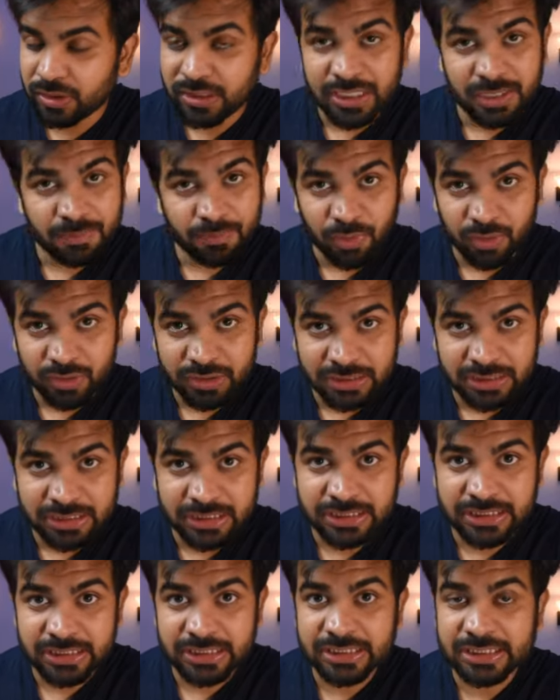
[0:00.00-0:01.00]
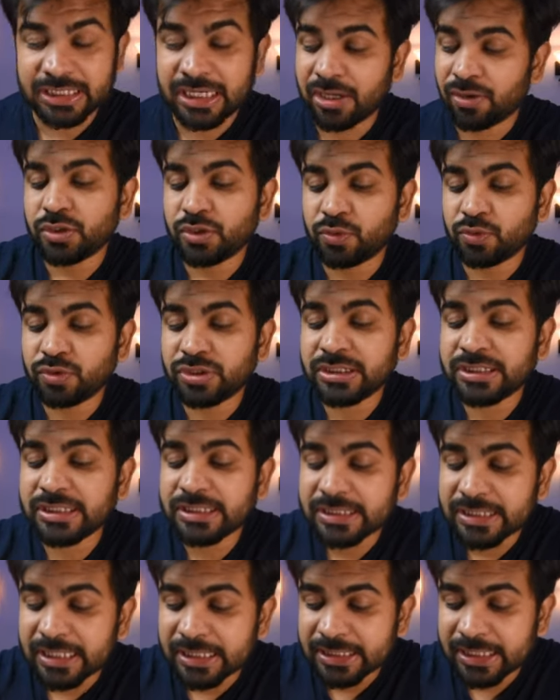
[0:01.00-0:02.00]
ये बहुत अच्छी चीज़ है दूसरी
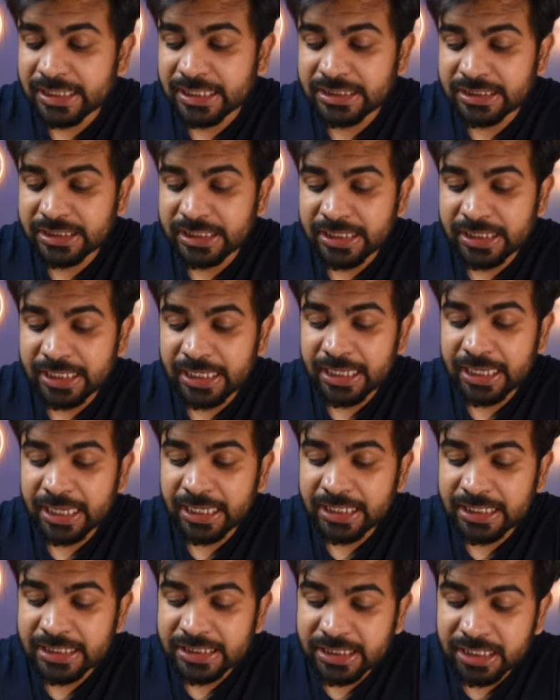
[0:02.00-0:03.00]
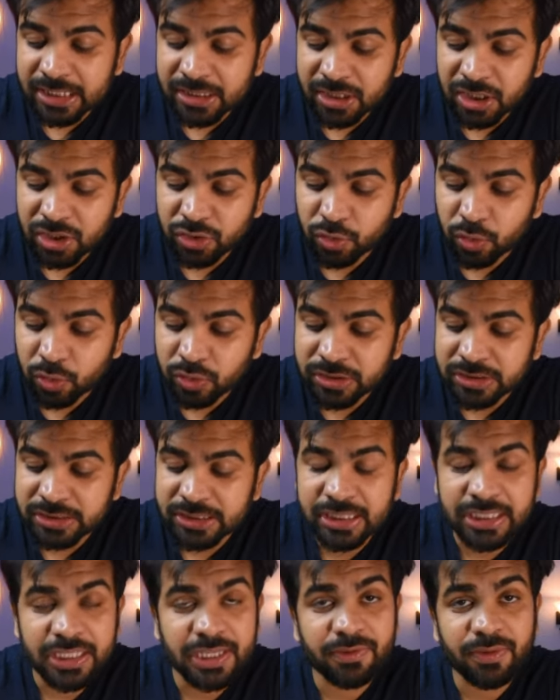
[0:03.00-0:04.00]
चीज़ के अंदर अच्छी यही है कि इसके अंदर दो
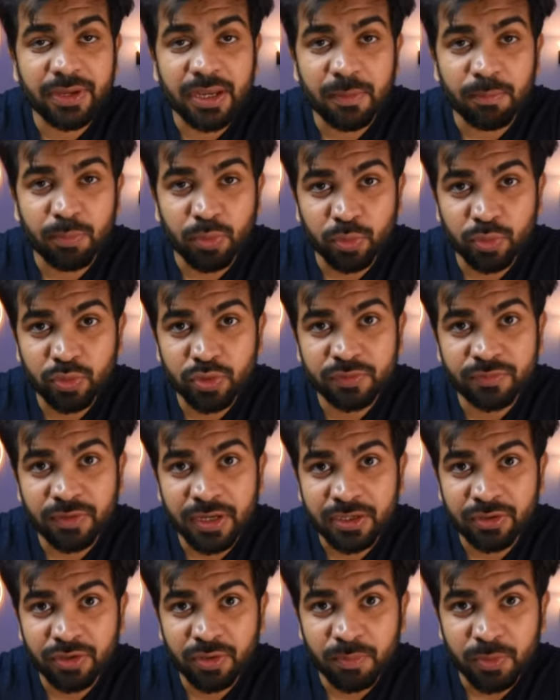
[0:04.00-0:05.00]
चीज़ें दी हुई है ब्लूटूथ वन और